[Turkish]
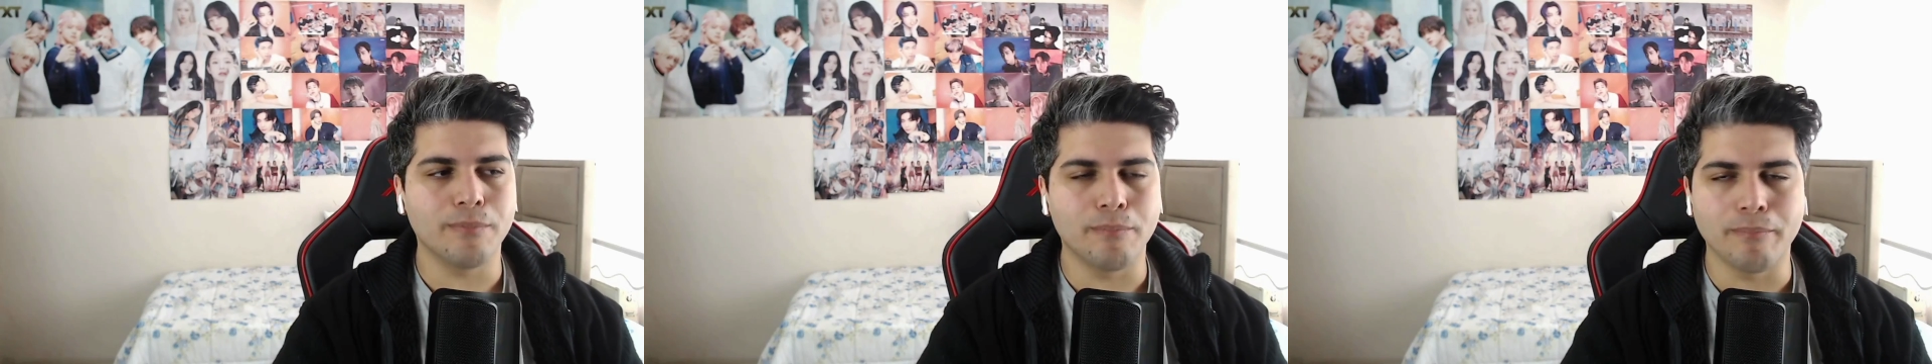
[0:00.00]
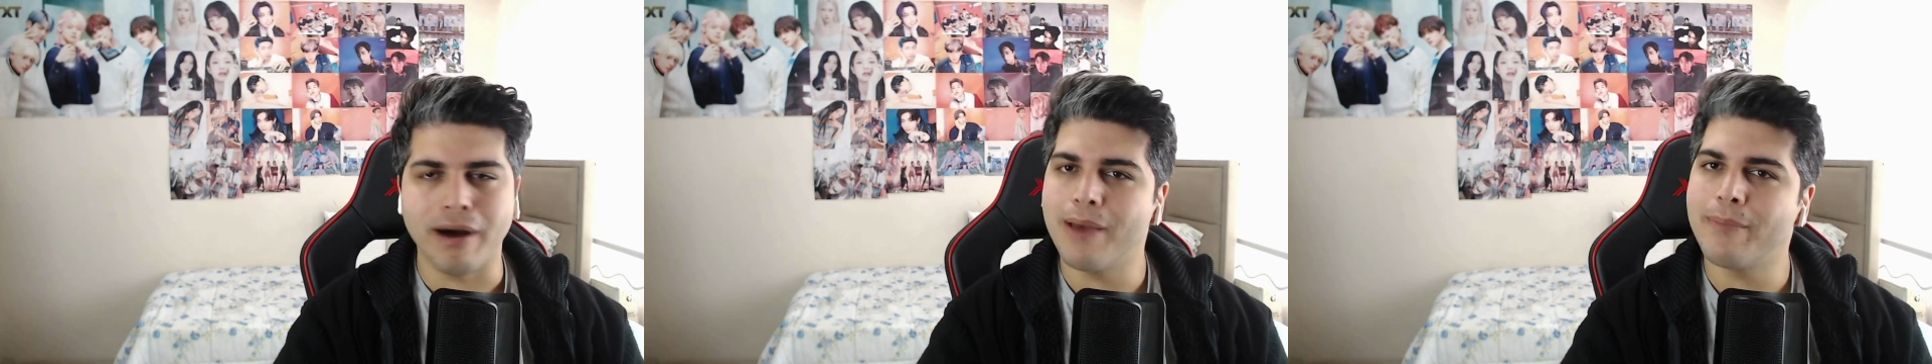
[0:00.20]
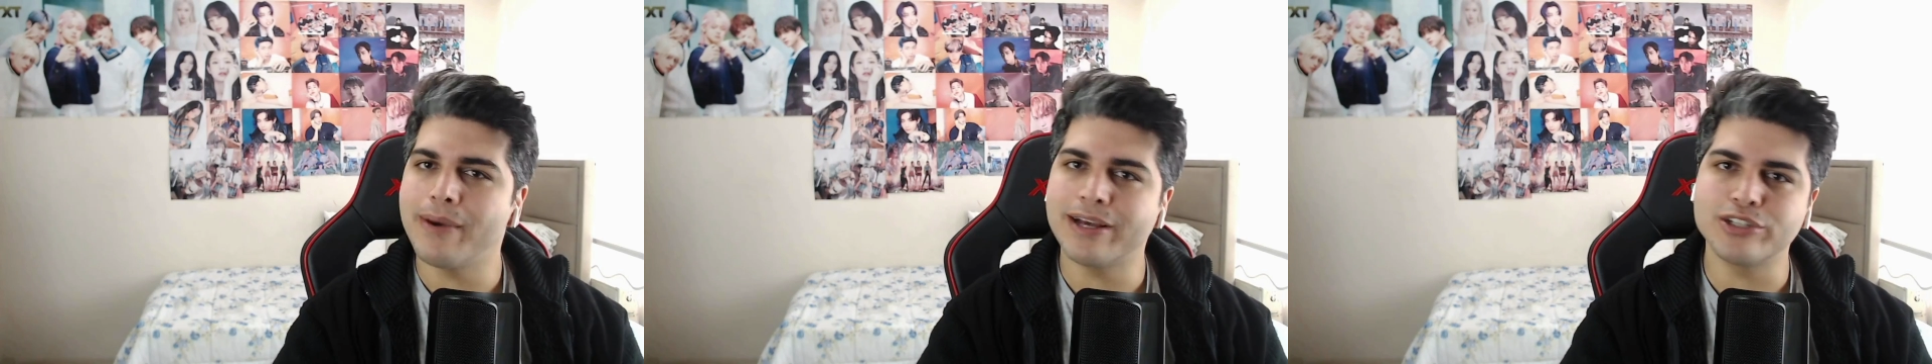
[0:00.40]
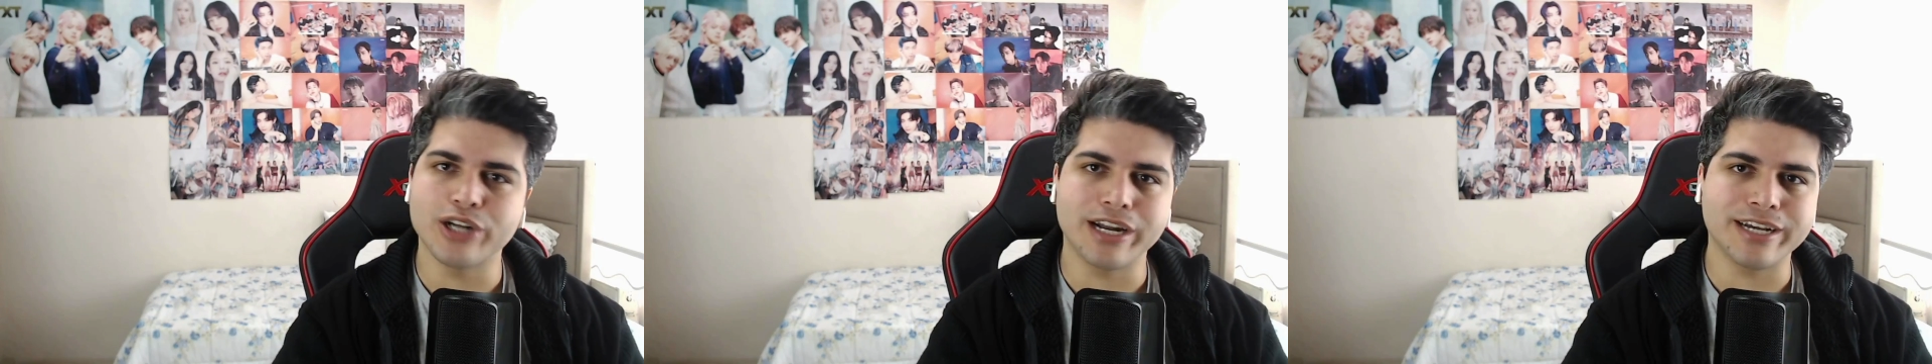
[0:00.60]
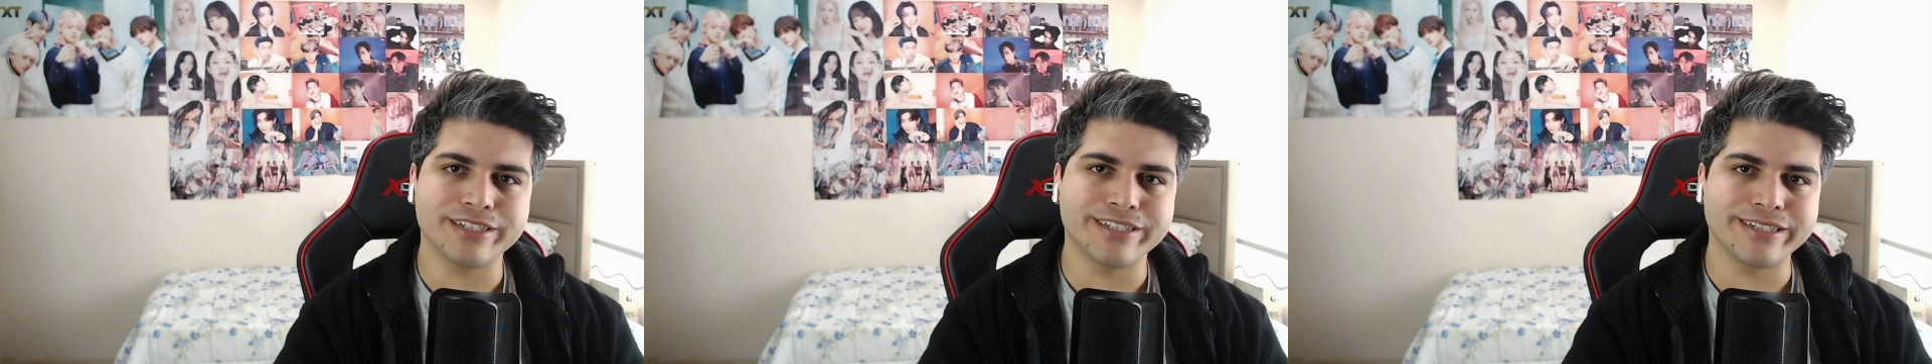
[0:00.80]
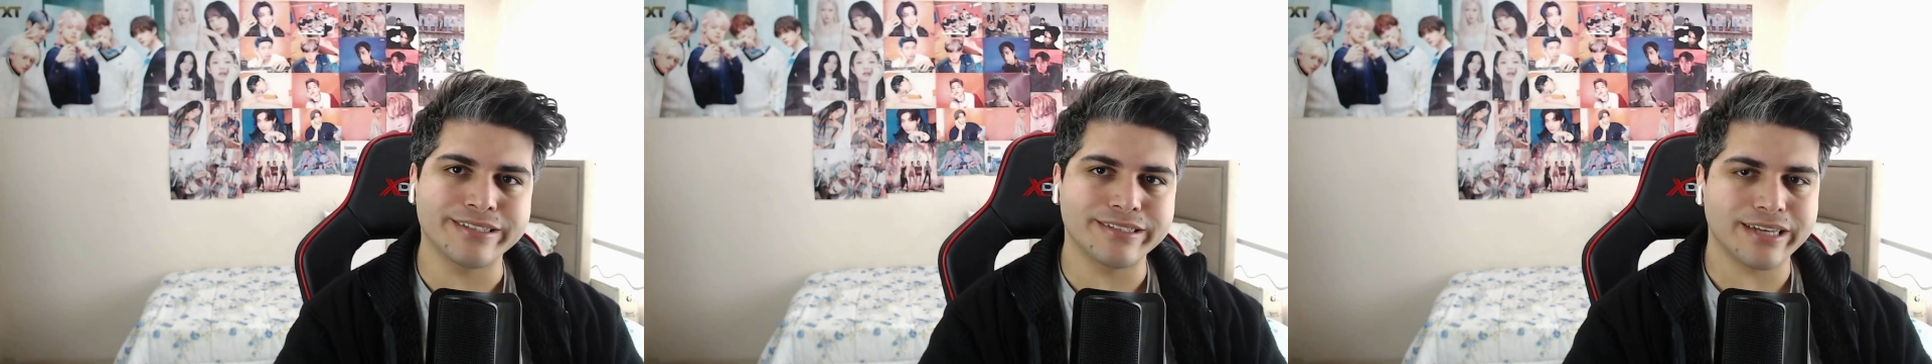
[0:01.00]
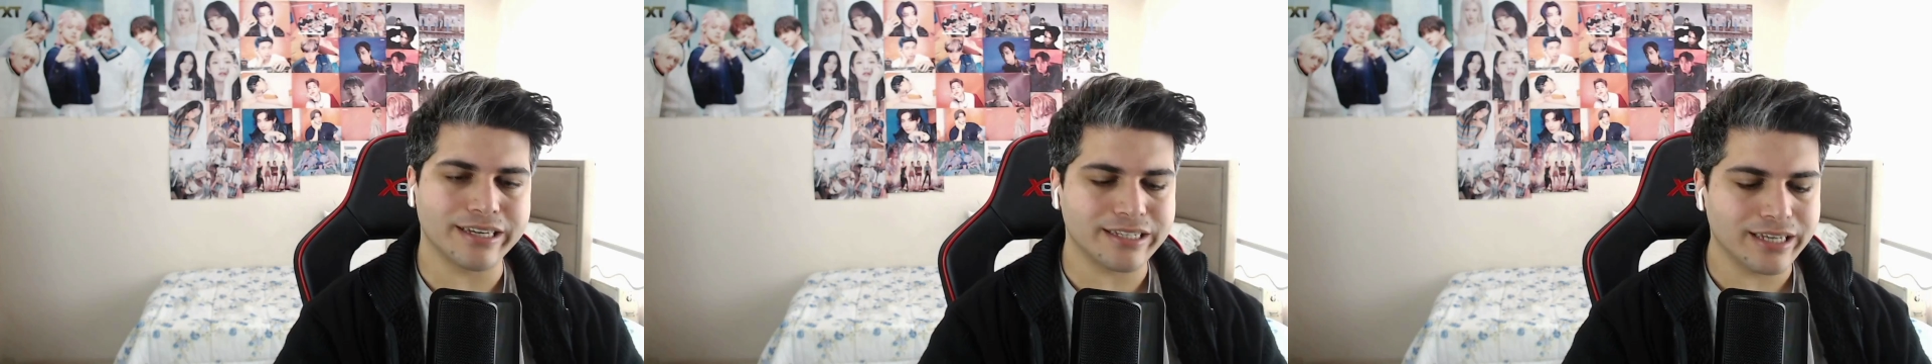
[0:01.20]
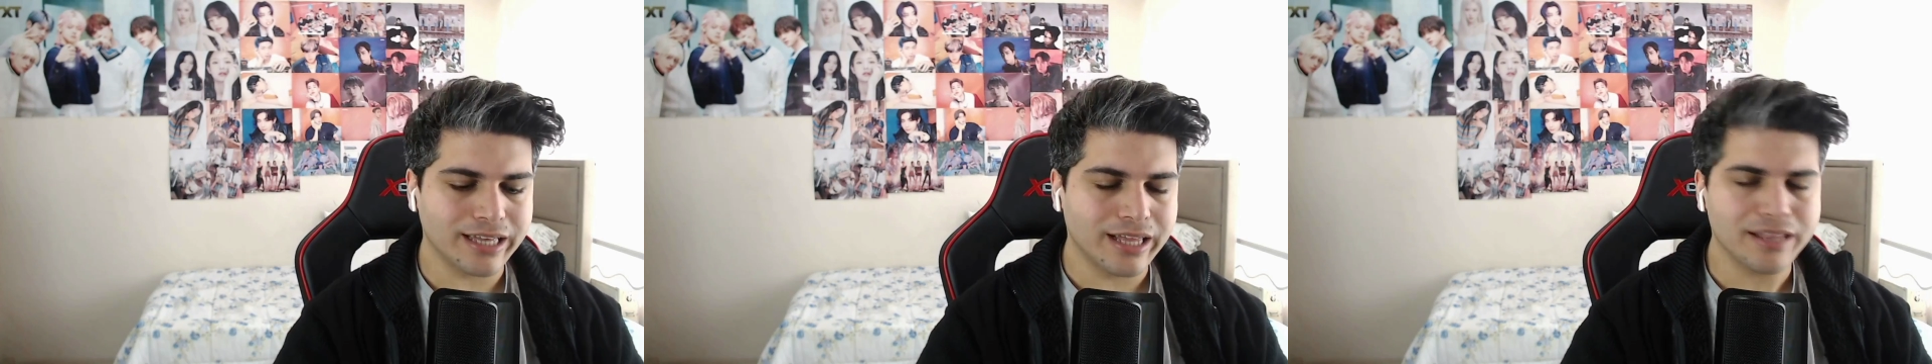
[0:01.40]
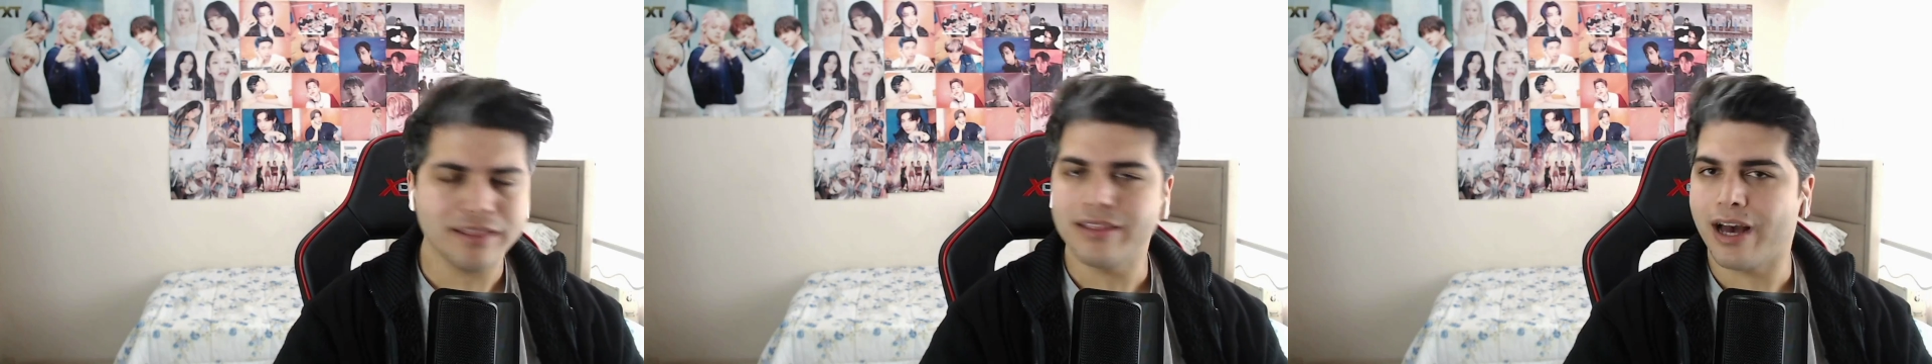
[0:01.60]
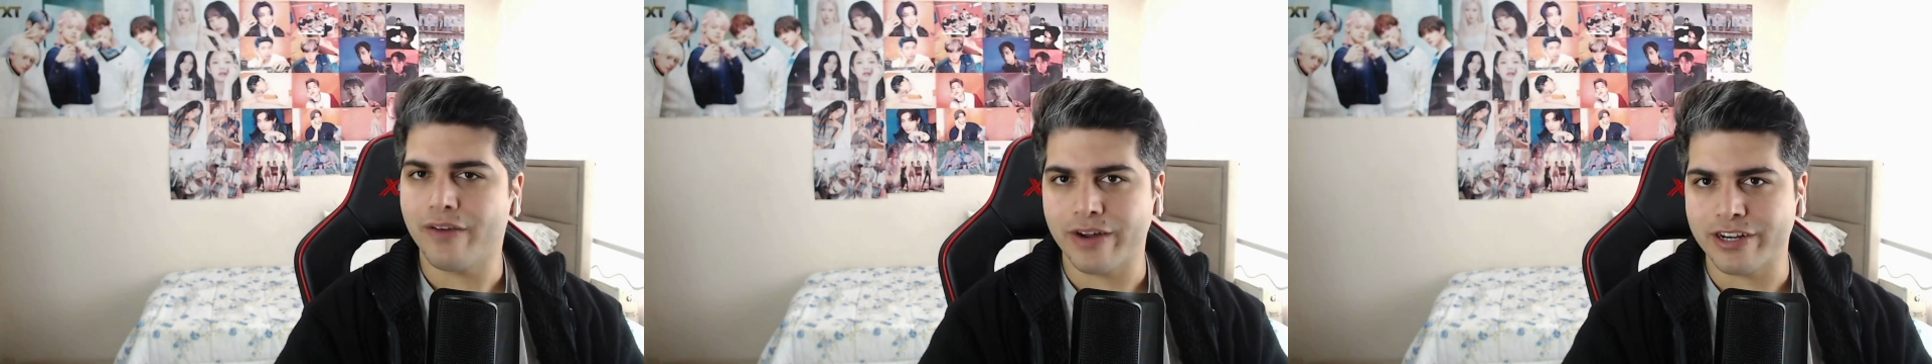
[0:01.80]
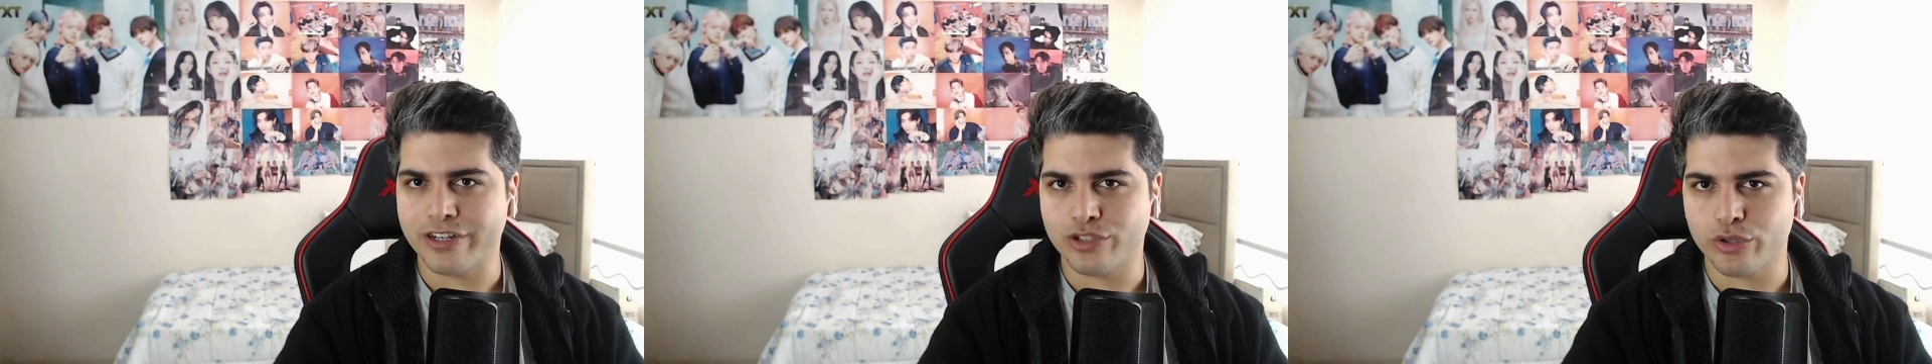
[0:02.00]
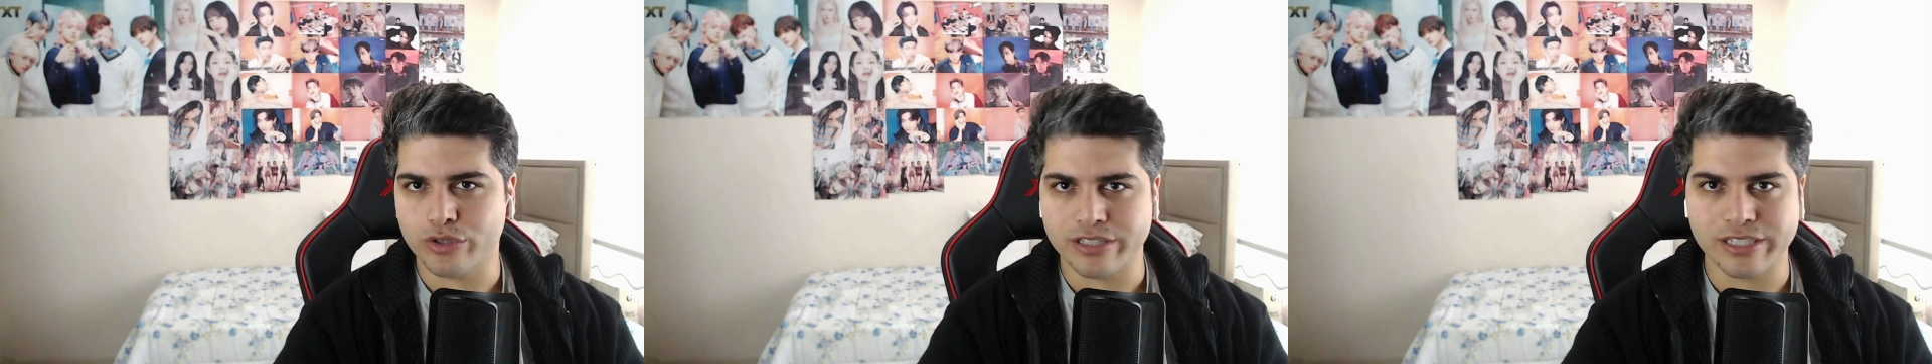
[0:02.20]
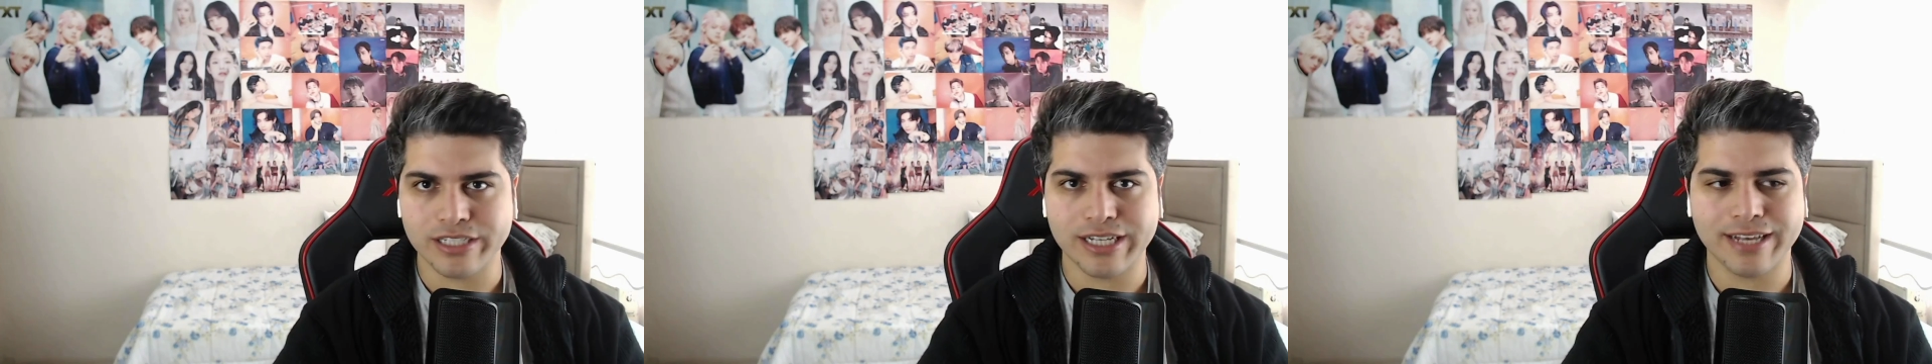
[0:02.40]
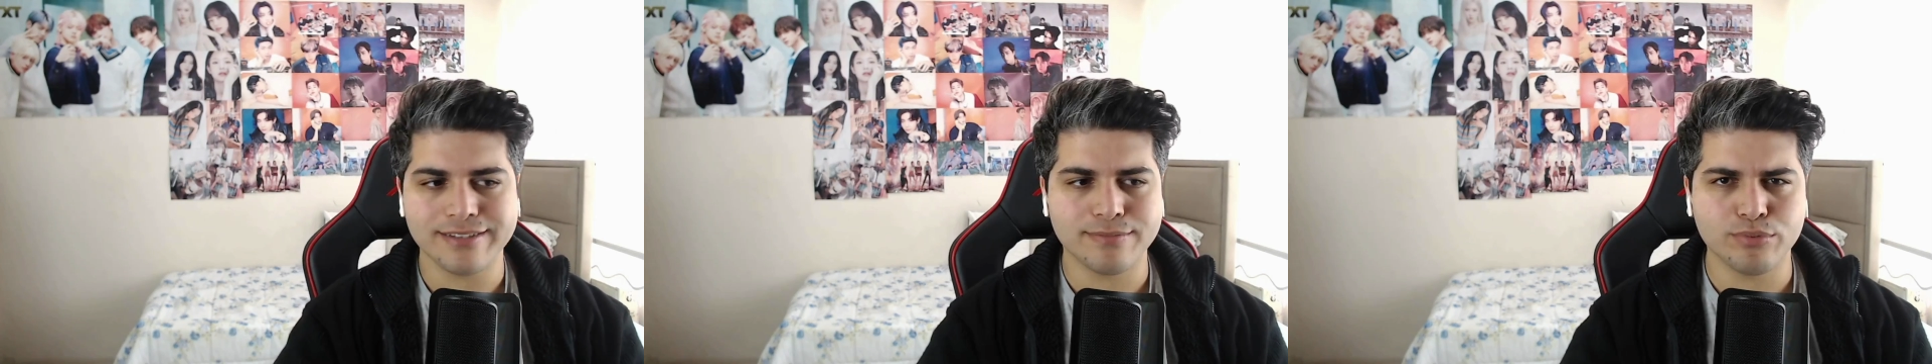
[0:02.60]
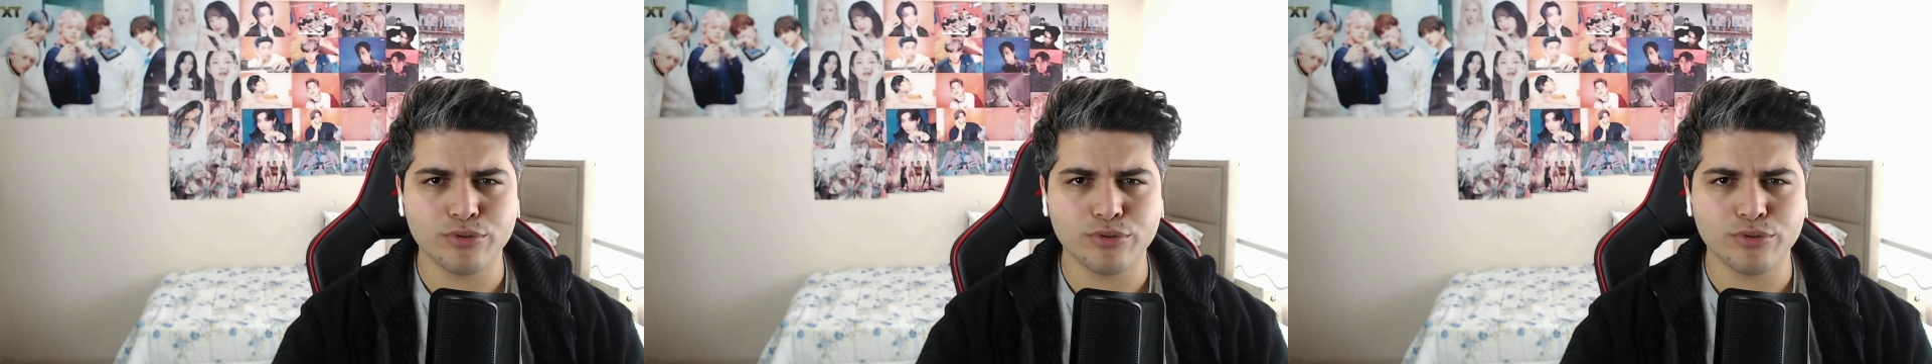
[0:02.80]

My Back şarkısını direkt live versiyonu izleyeceğiz.